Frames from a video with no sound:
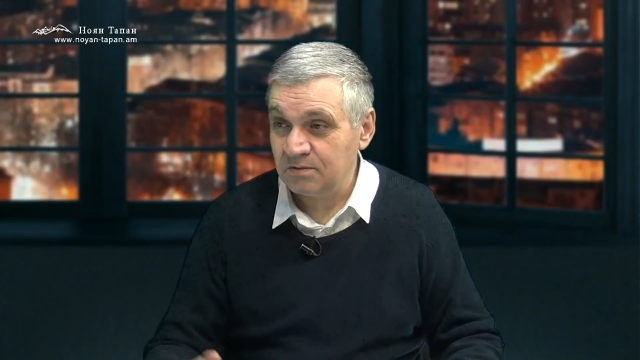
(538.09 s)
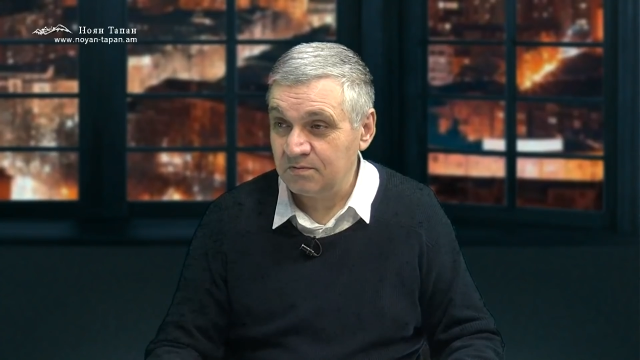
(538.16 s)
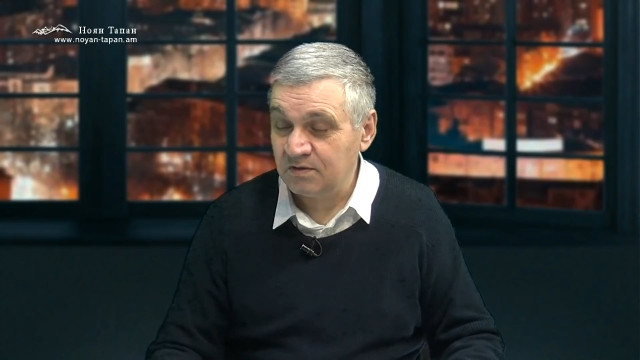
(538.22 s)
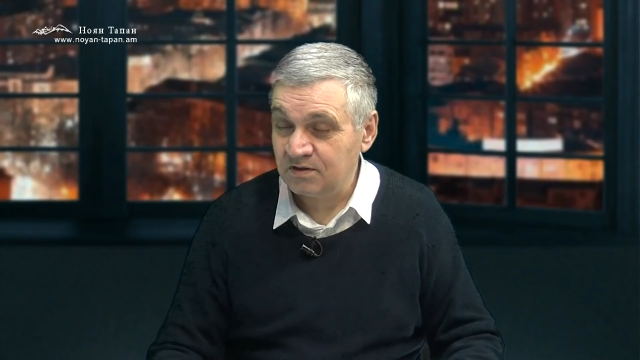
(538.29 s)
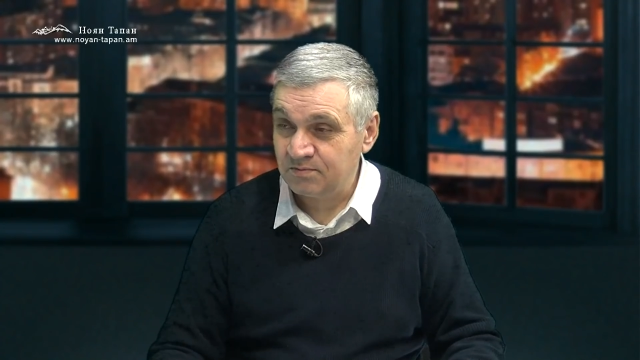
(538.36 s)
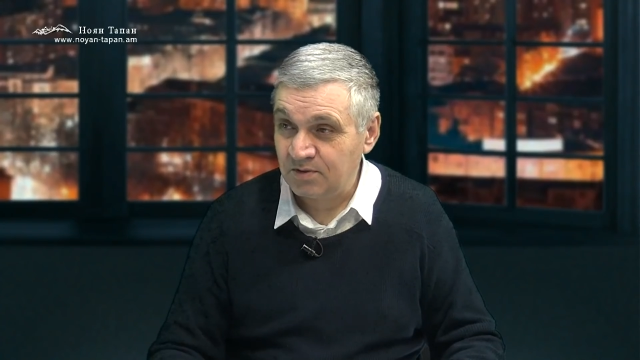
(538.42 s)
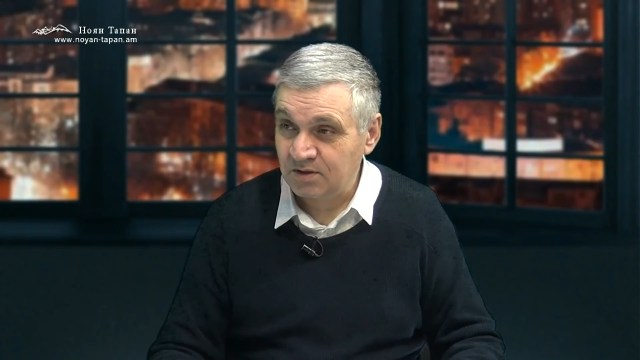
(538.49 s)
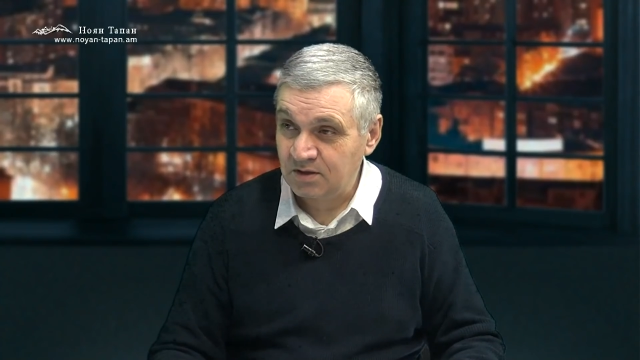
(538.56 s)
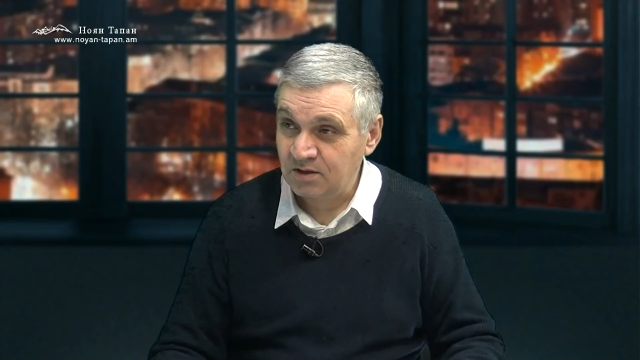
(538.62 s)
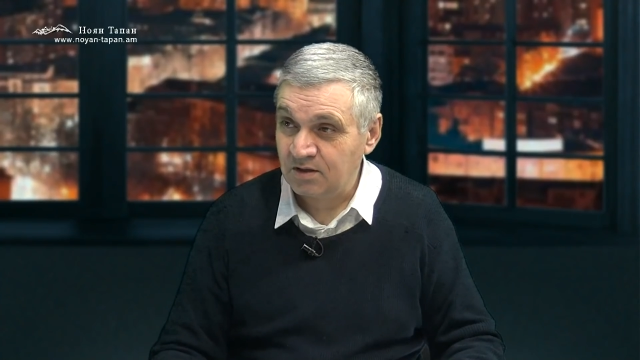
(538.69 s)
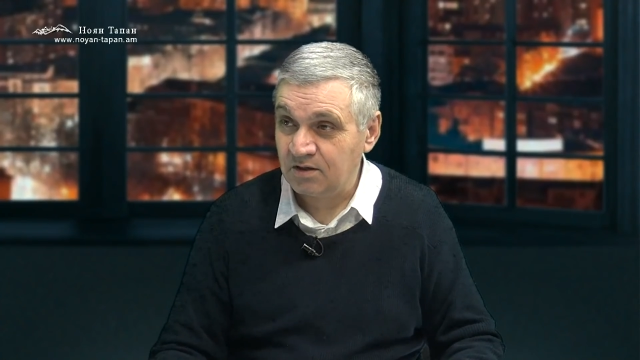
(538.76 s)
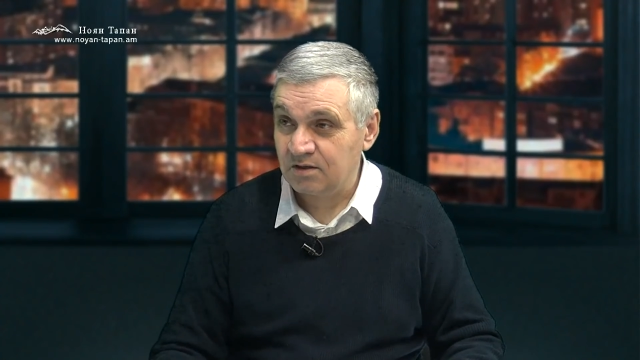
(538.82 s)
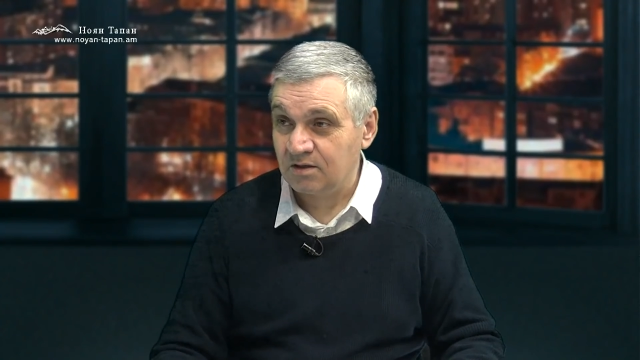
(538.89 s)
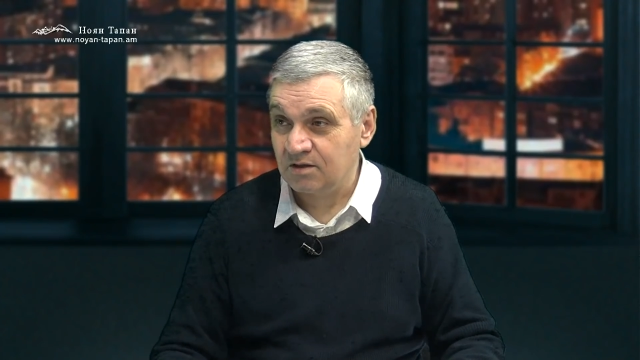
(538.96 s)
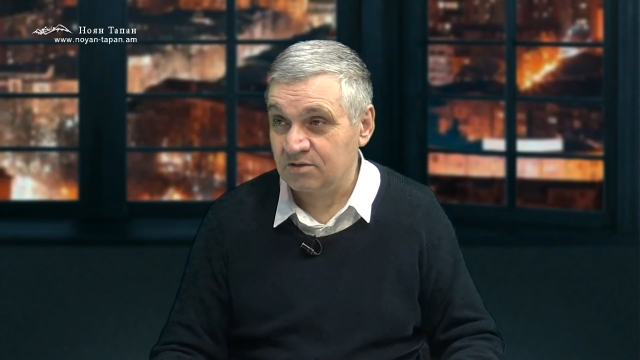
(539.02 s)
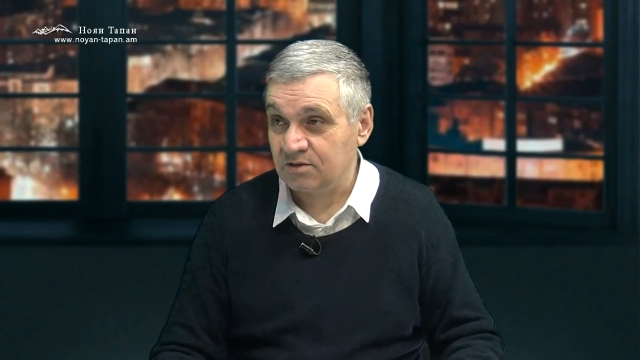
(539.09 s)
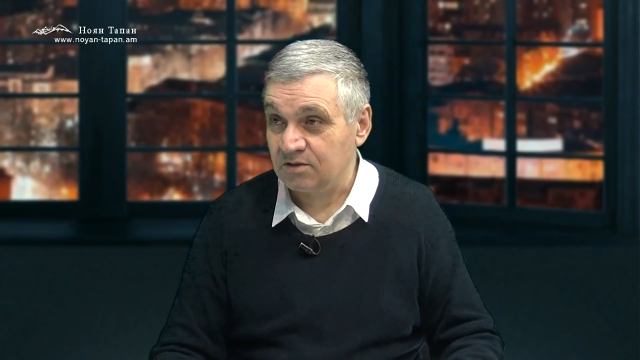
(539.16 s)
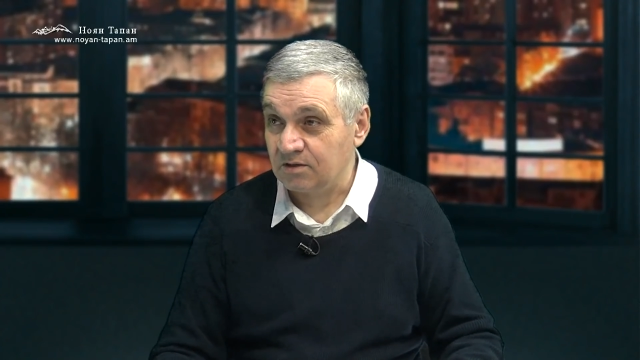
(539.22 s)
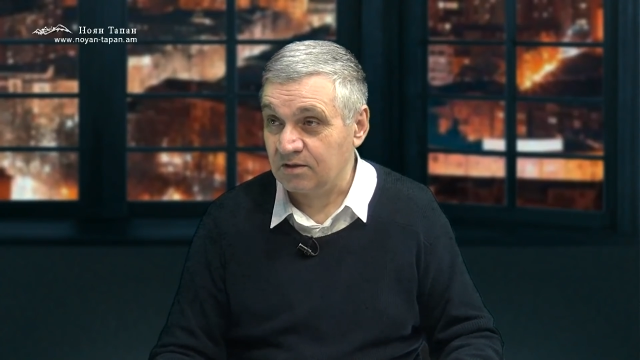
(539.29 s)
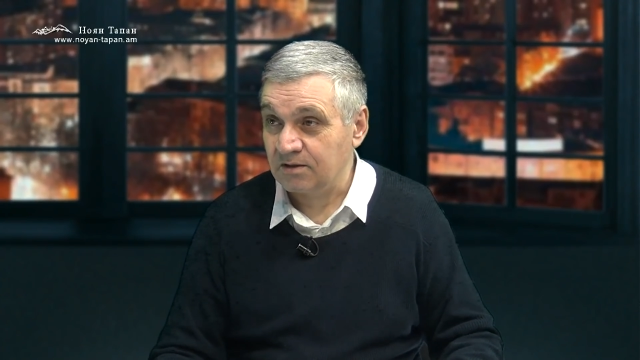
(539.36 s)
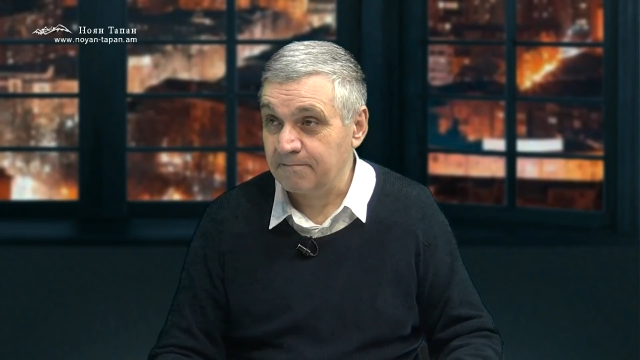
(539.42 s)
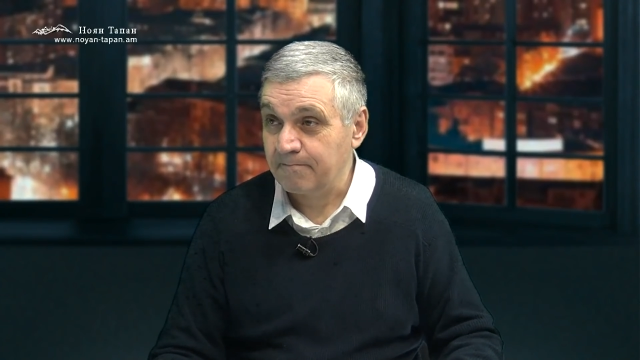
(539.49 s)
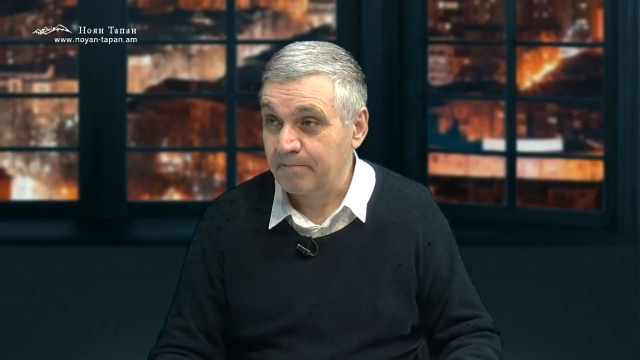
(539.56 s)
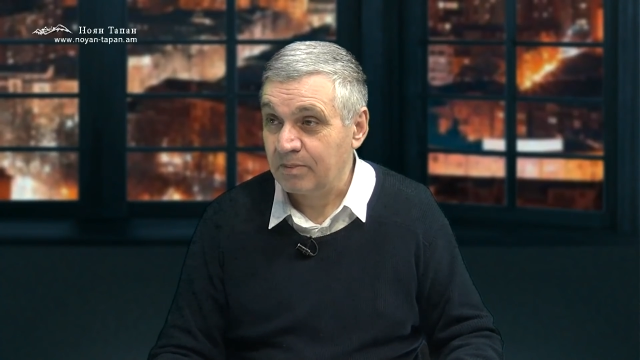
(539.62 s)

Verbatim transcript: бывают в плохих отношениях. Угу.